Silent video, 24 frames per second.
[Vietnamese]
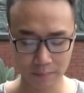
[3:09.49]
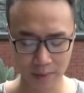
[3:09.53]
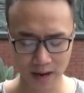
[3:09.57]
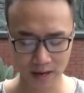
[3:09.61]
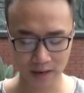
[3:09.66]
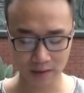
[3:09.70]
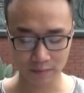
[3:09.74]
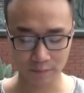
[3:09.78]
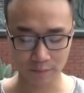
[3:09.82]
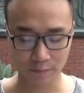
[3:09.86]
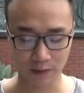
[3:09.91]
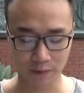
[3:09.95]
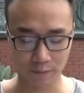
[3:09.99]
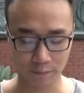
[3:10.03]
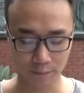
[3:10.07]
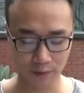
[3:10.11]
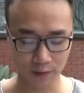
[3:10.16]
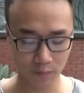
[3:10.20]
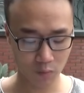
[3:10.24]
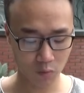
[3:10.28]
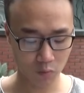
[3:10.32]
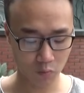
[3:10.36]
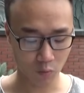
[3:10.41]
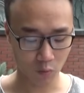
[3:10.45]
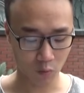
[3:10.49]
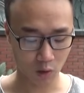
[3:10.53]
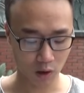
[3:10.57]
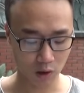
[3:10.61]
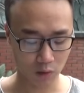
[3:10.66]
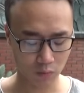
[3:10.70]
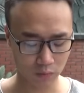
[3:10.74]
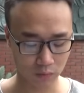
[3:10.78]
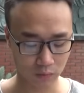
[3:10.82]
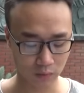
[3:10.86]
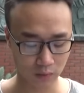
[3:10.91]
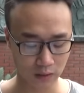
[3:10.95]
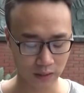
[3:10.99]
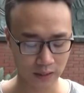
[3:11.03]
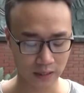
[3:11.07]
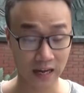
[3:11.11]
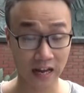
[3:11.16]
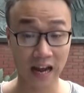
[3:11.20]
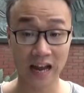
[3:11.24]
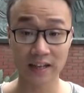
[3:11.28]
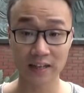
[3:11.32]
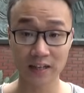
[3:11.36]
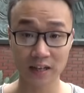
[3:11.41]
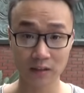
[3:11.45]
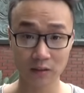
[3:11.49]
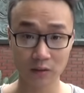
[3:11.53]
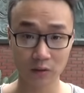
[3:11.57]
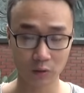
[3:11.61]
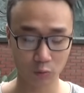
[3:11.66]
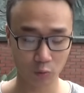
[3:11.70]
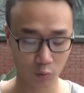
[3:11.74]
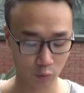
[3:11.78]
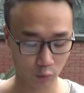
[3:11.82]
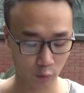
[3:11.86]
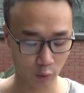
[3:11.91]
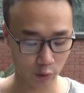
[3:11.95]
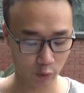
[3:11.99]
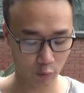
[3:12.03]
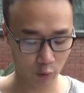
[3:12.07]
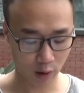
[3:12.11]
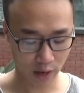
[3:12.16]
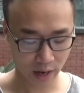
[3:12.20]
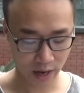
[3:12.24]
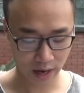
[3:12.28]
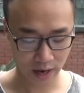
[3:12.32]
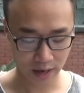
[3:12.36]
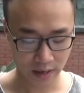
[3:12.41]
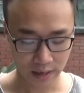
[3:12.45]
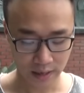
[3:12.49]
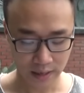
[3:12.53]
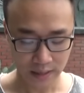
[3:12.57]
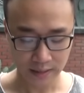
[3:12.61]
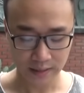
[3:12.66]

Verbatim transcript: mạng và Facebook của ông cá nhân Nguyễn Quang A